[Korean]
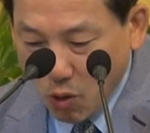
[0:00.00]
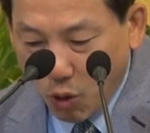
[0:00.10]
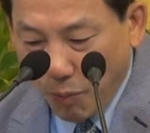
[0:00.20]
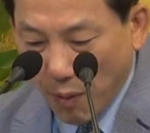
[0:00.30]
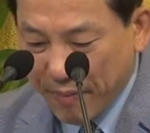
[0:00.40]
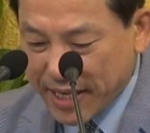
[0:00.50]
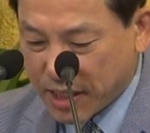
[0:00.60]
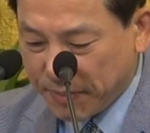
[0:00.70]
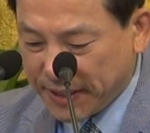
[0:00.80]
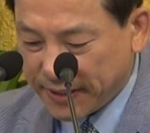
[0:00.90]
오늘 본
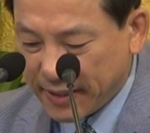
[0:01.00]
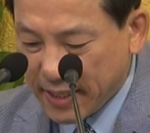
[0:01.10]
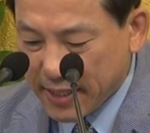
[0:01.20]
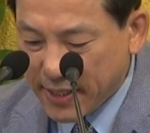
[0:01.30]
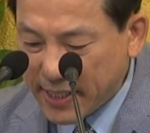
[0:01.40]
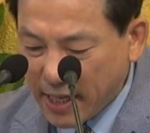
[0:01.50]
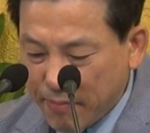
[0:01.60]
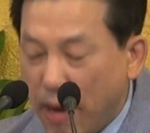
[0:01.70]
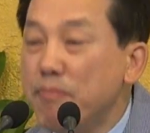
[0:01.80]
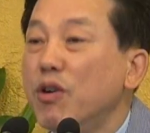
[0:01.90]
말씀은 세상
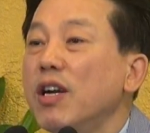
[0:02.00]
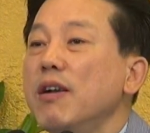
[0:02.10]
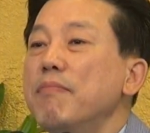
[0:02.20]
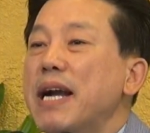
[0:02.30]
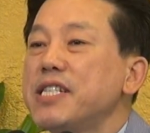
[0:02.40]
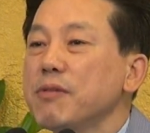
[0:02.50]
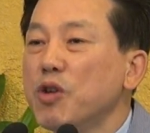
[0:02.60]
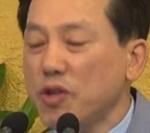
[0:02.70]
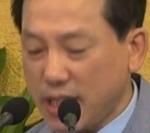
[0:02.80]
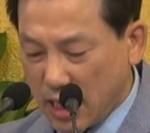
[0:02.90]
만물을
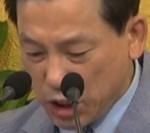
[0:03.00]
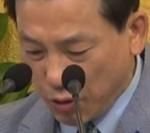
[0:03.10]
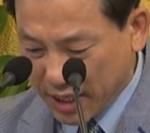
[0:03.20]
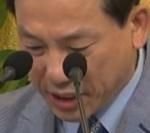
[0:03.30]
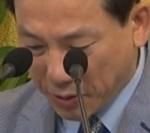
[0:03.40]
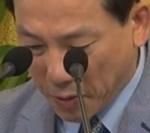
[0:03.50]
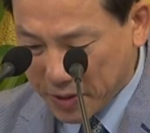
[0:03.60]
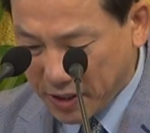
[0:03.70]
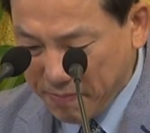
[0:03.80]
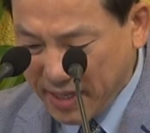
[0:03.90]
말씀으로 창조하시고
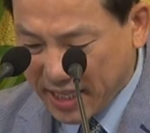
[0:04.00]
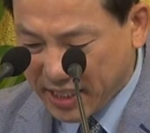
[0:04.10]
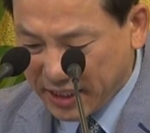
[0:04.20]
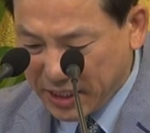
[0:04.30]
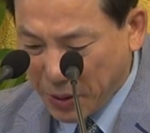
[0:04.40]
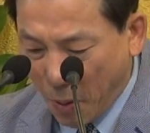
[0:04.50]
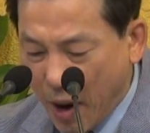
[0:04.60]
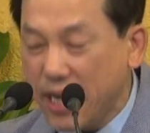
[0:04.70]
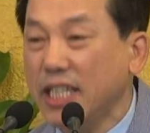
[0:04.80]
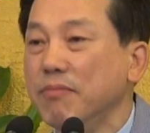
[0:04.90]
섭리하시는 여호와
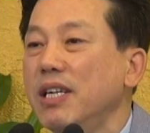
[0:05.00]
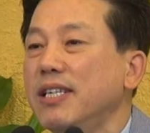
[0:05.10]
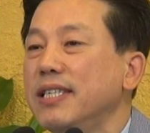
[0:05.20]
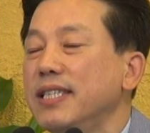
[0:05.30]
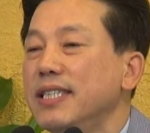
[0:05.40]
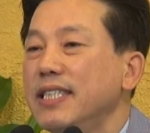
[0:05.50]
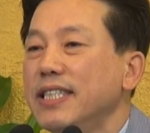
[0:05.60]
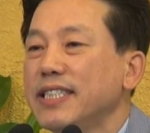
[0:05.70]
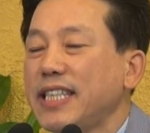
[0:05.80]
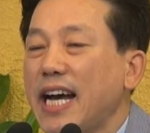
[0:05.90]
하나님을
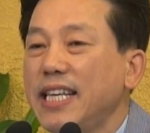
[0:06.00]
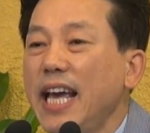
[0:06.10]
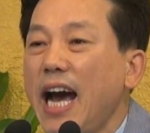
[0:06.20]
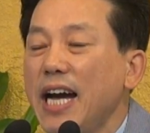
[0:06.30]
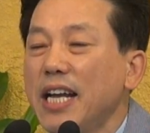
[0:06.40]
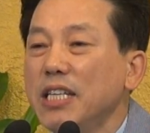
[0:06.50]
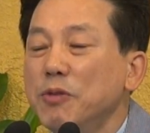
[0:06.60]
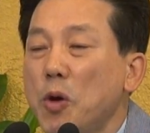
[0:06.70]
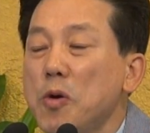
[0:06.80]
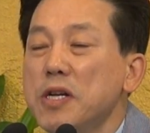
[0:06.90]
자기의
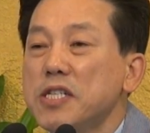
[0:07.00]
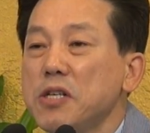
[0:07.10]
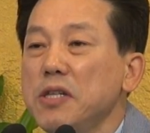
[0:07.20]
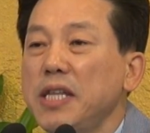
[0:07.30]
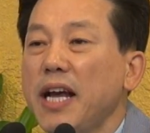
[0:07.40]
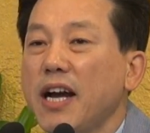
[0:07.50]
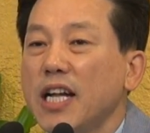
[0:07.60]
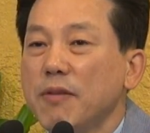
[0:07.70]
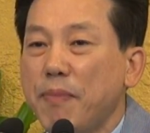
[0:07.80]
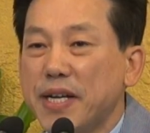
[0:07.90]
하나님으로
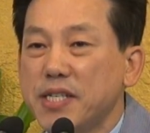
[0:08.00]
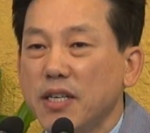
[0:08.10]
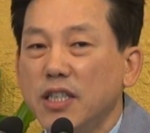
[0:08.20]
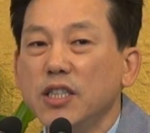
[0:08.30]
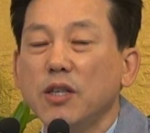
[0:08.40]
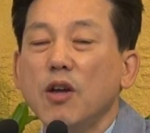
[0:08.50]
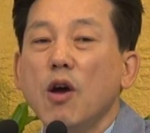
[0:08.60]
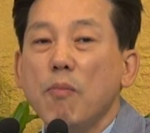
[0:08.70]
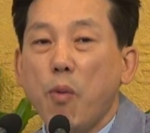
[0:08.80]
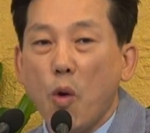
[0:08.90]
선택한 백성은
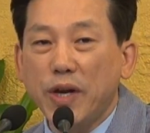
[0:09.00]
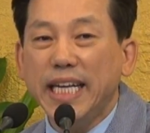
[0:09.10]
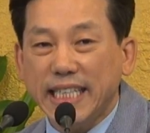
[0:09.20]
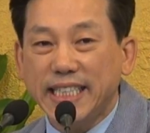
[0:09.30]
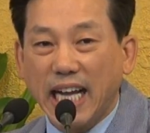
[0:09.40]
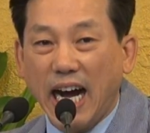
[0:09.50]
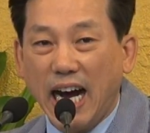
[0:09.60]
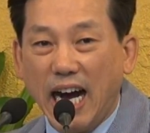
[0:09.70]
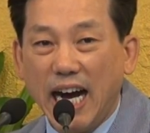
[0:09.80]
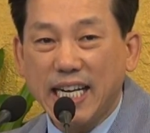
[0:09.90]
복이
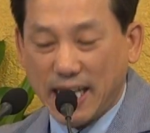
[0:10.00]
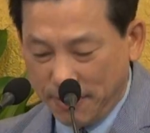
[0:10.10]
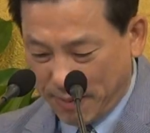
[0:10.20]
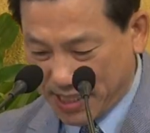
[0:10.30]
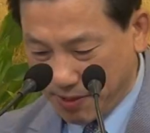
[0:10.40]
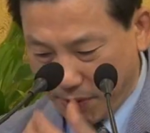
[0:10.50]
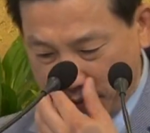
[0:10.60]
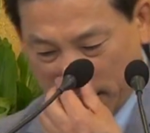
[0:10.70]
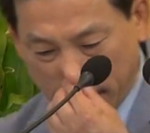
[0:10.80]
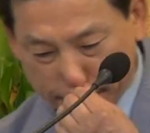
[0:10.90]
있다라는
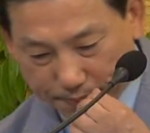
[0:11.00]
말씀입니다.